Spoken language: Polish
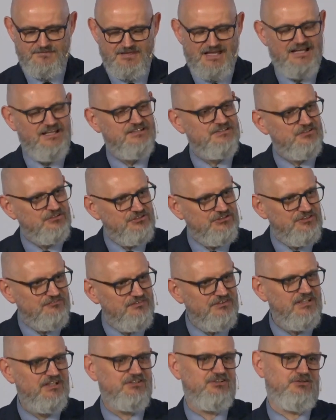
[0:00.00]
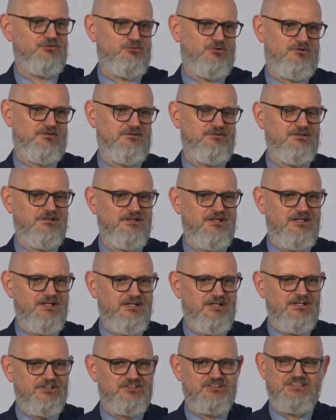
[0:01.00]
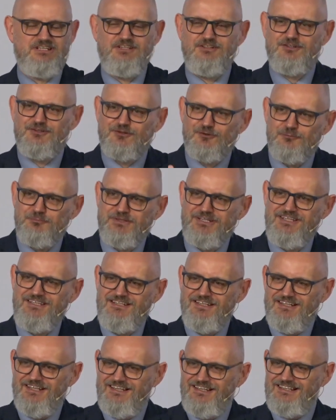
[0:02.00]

Ale coś się wydarzyło że z tej grupki